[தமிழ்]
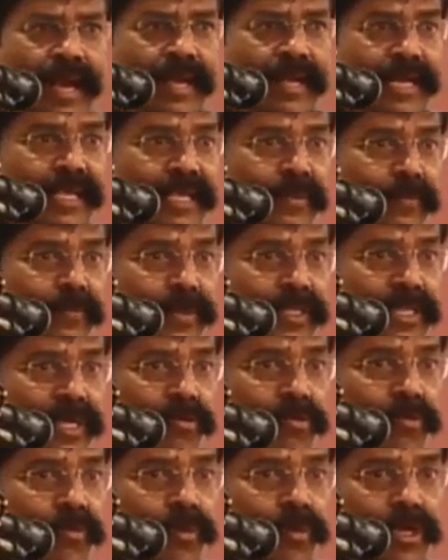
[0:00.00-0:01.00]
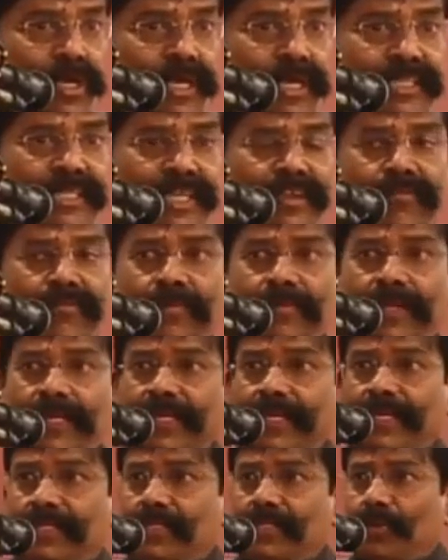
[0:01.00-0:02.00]
அன்னையும் பிதாவும் முன்னறி தெய்வம்
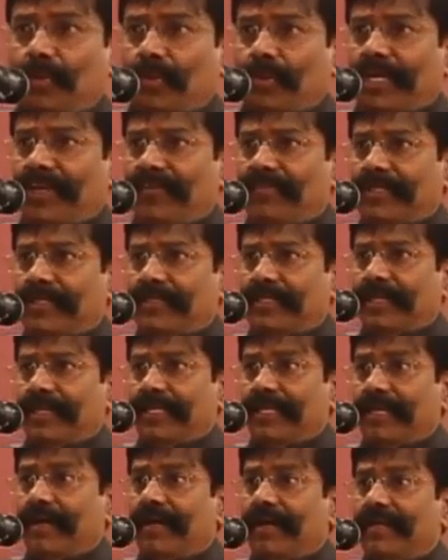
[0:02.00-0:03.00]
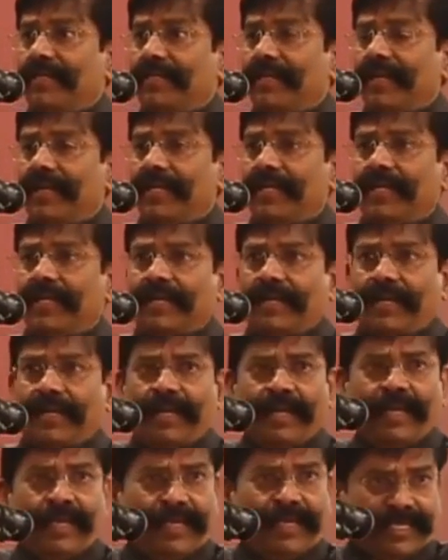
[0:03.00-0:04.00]
என்கிறது கொன்றை வேந்தன் யார் இல்லை
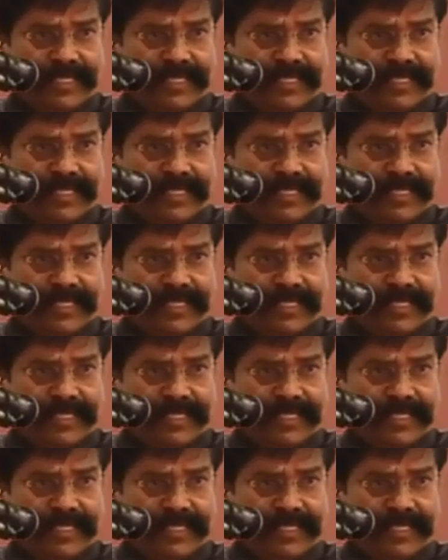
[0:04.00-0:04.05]
என்றால்